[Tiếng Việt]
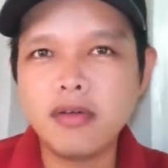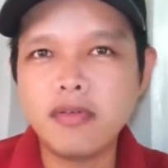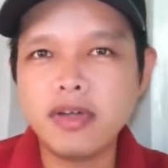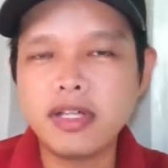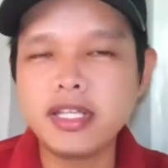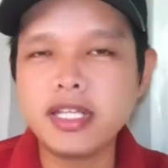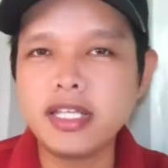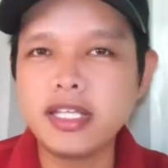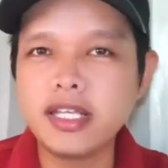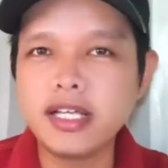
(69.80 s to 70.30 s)

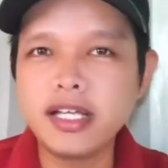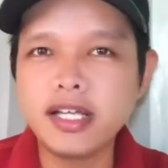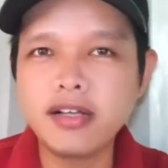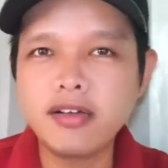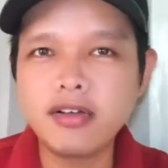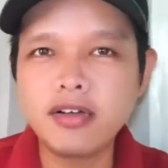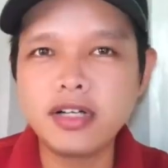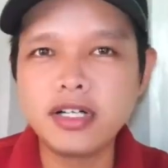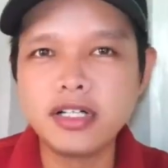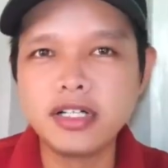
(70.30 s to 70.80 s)
Vậy thì những cái
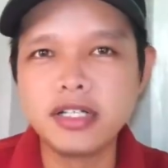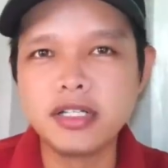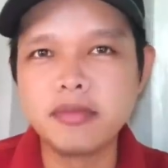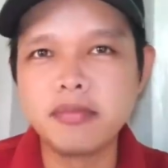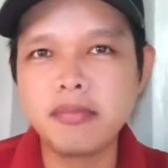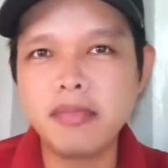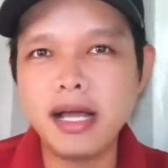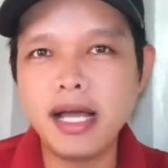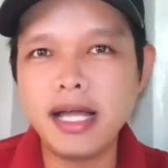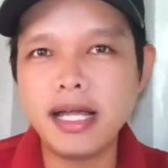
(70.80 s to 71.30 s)
con người
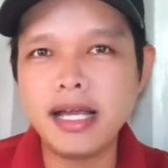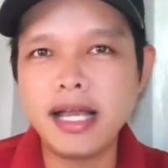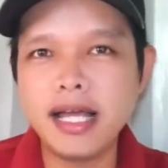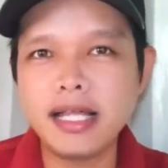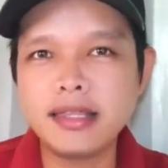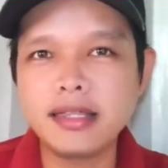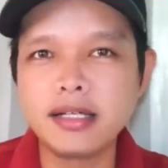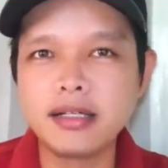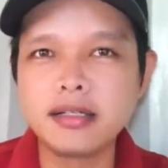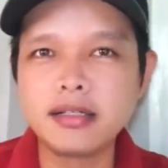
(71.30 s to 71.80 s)
mà
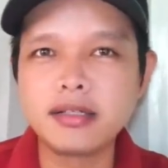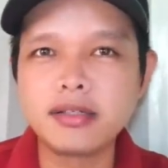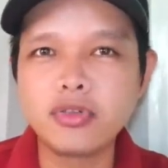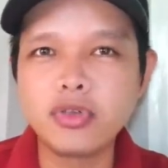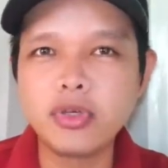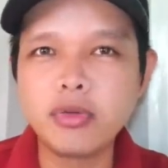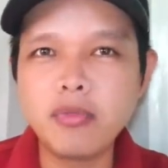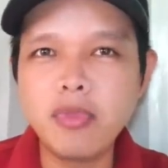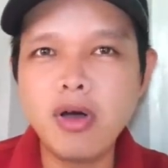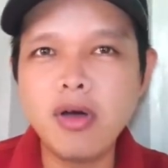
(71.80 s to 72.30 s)
đã từng
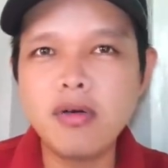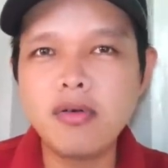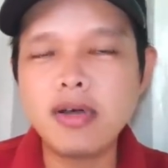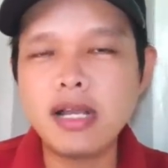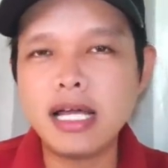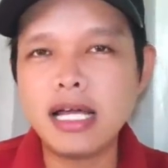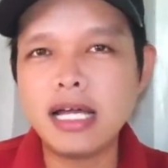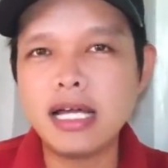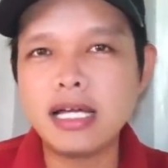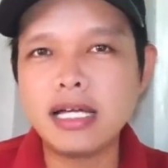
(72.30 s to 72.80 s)
tuyên bố
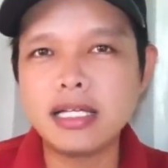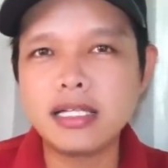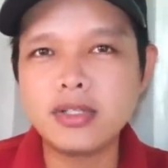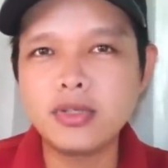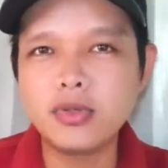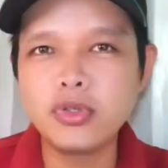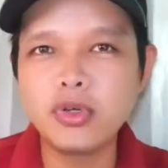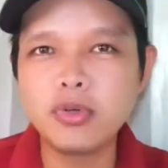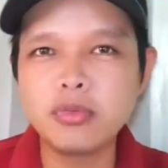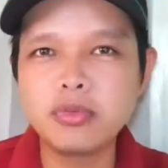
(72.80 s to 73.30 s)
là
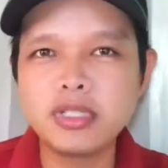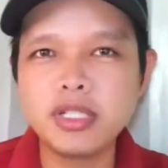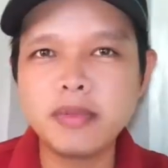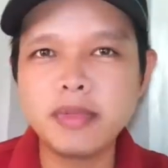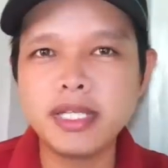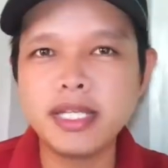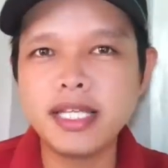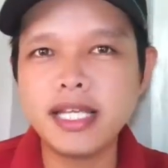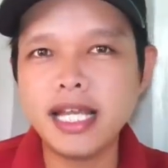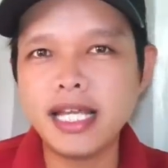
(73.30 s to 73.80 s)
chú Dũng sẽ
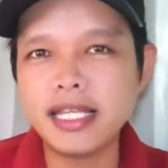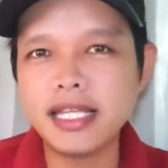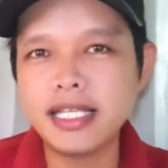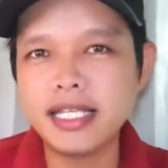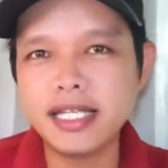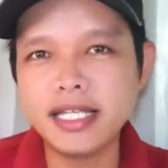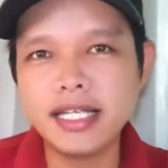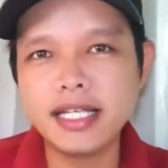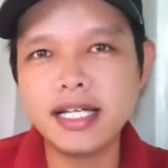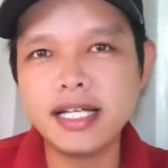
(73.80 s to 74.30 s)
bị thế này thế
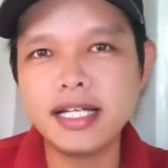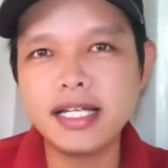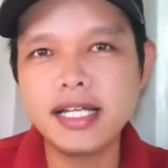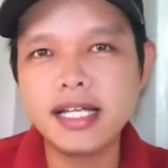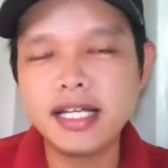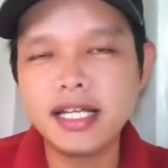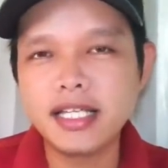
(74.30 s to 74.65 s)
kia đó